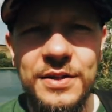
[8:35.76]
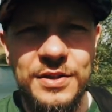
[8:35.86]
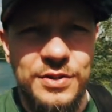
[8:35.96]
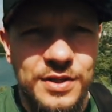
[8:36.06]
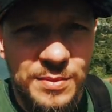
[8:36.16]

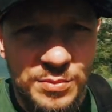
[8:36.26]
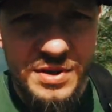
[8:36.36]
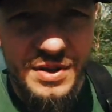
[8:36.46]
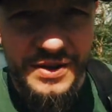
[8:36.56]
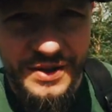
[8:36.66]

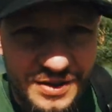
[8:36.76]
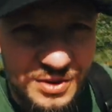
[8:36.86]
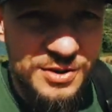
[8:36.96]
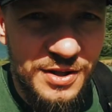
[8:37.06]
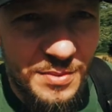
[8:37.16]
Idziemy,
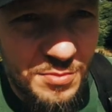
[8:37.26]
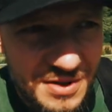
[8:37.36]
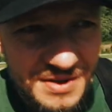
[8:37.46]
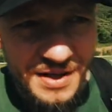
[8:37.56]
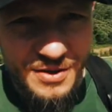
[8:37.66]

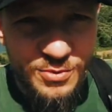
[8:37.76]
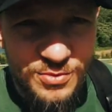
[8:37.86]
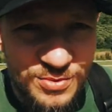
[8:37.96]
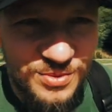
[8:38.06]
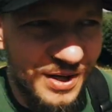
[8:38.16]
idziemy na
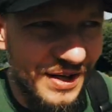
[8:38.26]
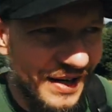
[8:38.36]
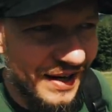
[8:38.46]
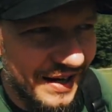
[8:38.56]
górę.